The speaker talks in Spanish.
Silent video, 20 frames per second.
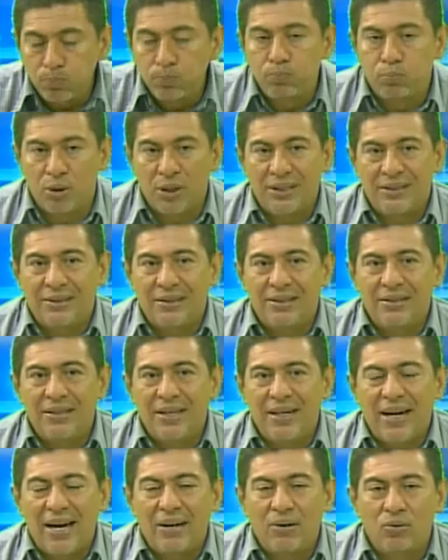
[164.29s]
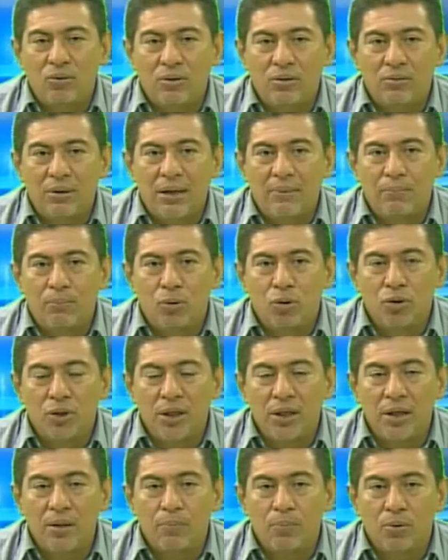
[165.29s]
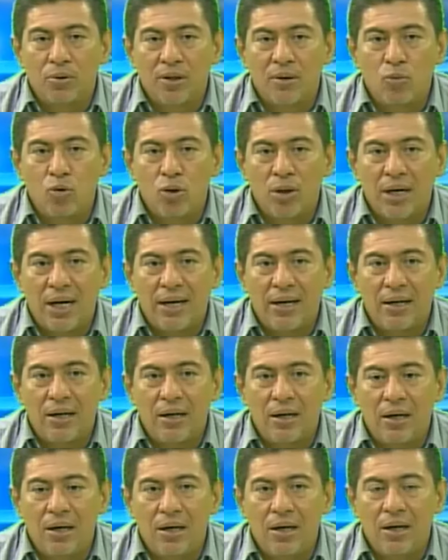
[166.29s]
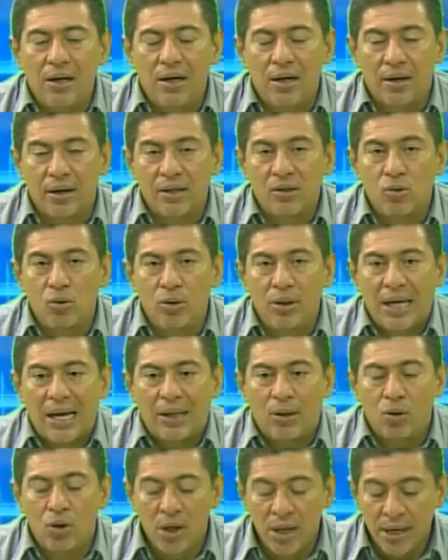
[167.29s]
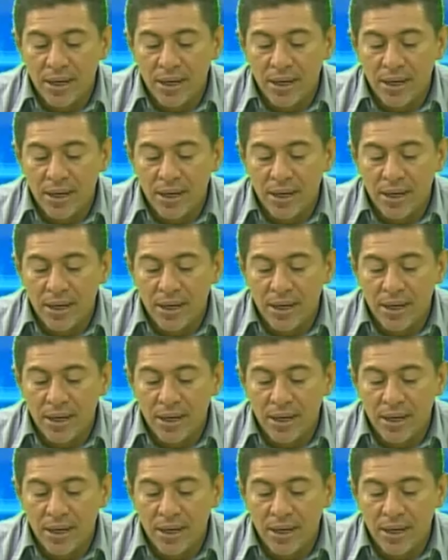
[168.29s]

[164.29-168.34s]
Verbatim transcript: pues eh, llegaron ambos equipos a buscar el resultado.